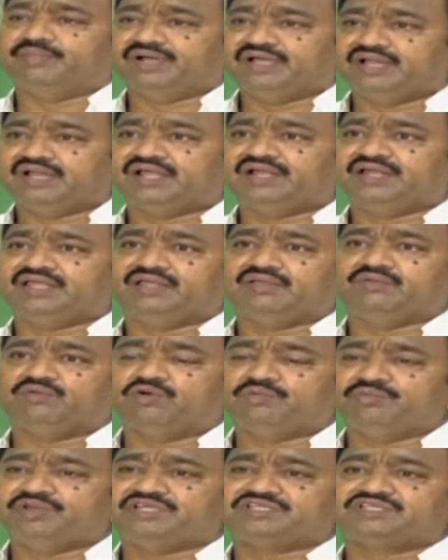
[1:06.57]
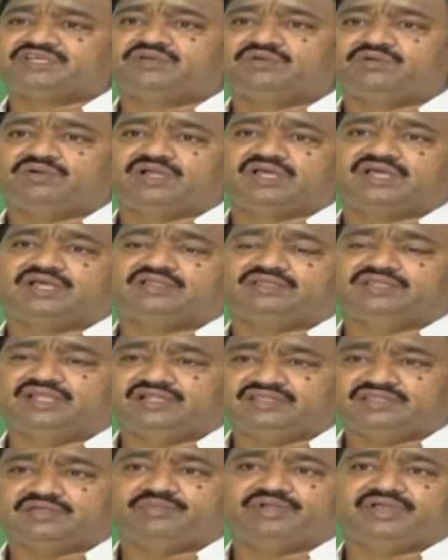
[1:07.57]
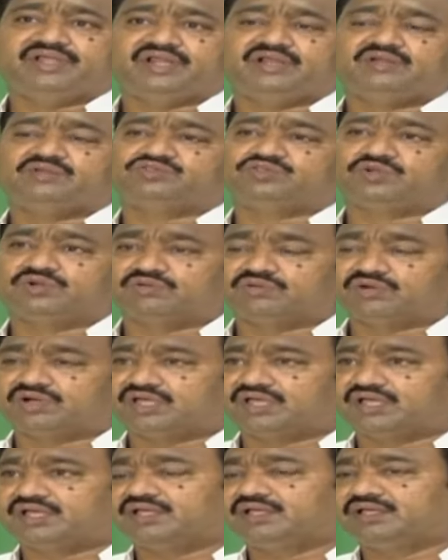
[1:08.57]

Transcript: మహిళని హోమ్ మినిస్టర్ను కూడా దళిత మహిళను చూడకుండా